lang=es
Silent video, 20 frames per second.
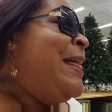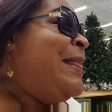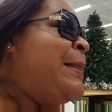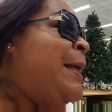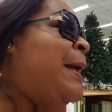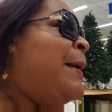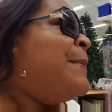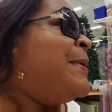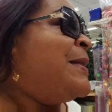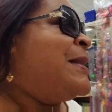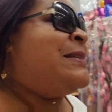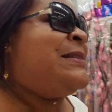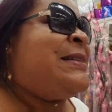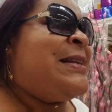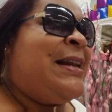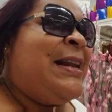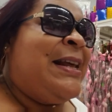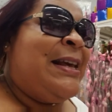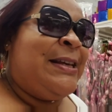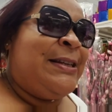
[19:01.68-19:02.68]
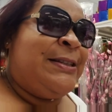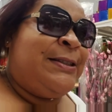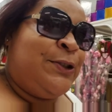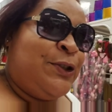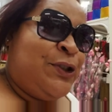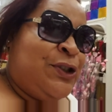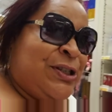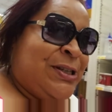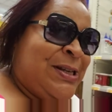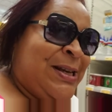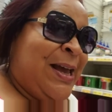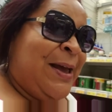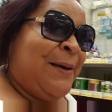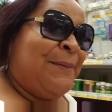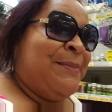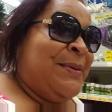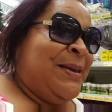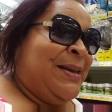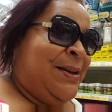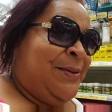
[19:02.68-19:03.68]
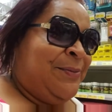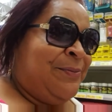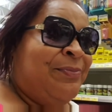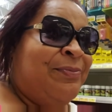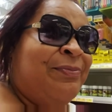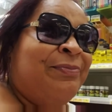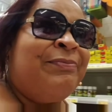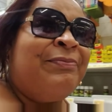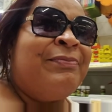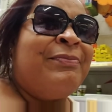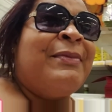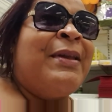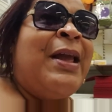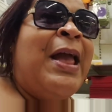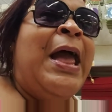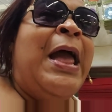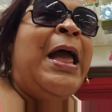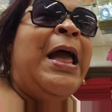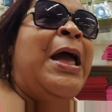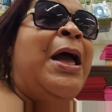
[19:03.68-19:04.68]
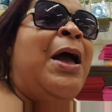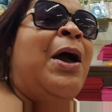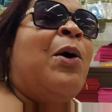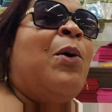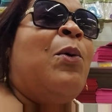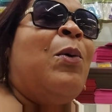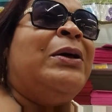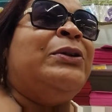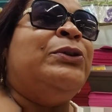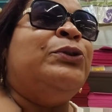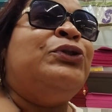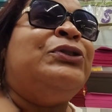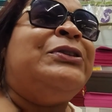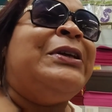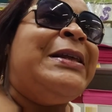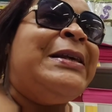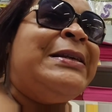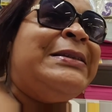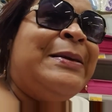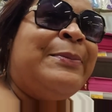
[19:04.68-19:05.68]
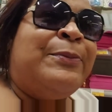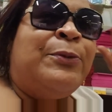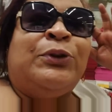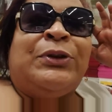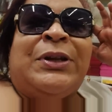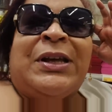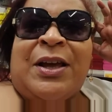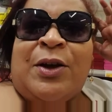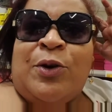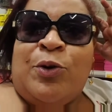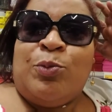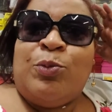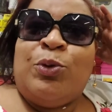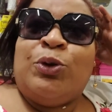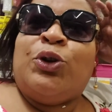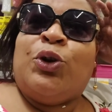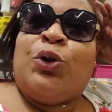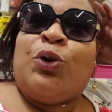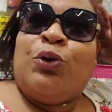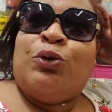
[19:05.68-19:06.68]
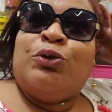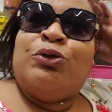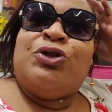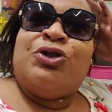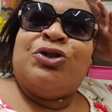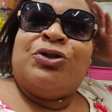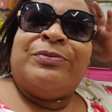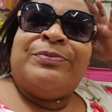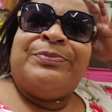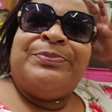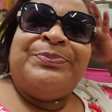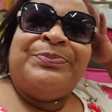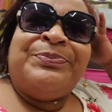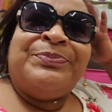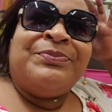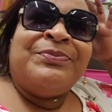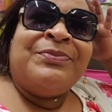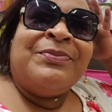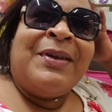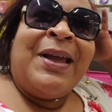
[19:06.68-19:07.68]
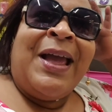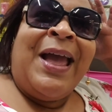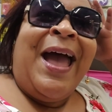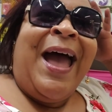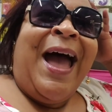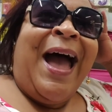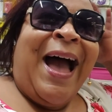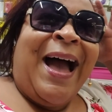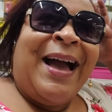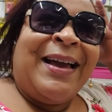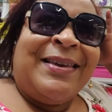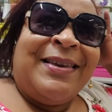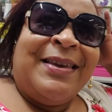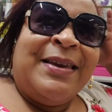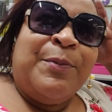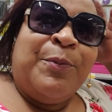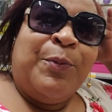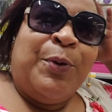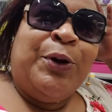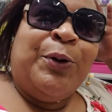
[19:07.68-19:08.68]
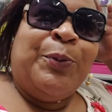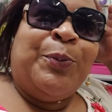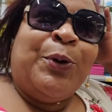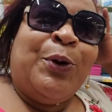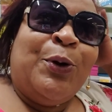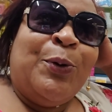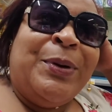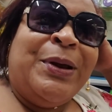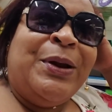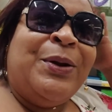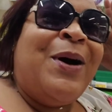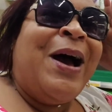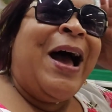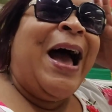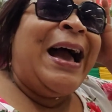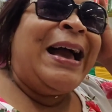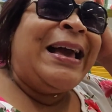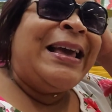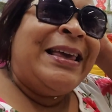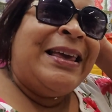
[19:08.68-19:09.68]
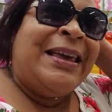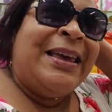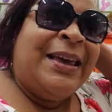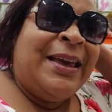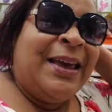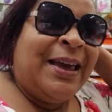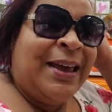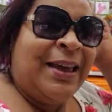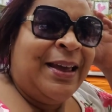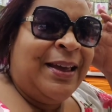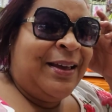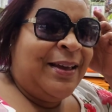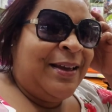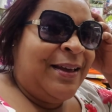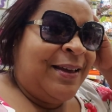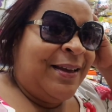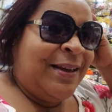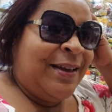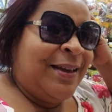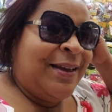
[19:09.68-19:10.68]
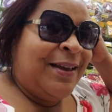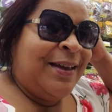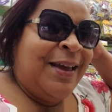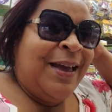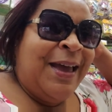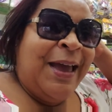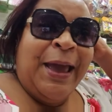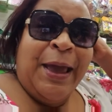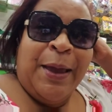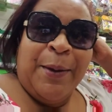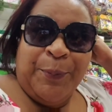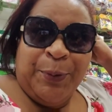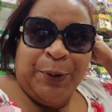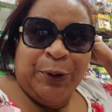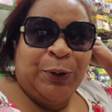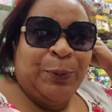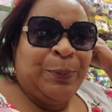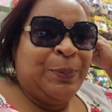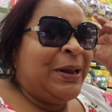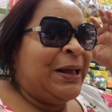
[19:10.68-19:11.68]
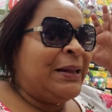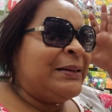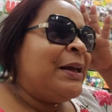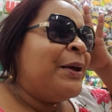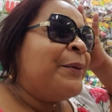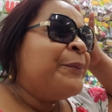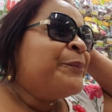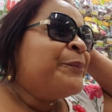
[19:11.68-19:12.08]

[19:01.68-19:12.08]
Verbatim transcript: Déjenme decirle esto, chicas. Miren, cuando ustedes se montan en un motoconcho, aquí, bueno, por lo menos aquí en, en Puerto Plata,